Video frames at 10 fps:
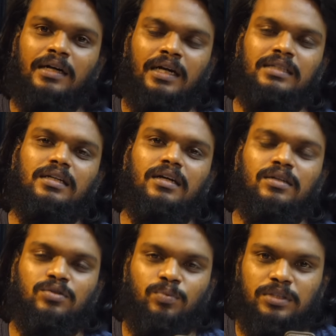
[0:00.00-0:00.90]
நடிச்சிருக்க
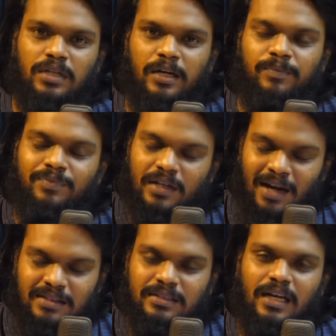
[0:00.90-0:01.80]
சூப்பர் ஸ்டாரே
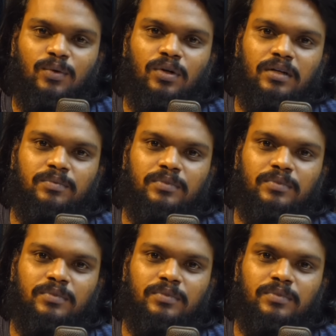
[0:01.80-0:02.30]
கிளாசிக்கான ஒரு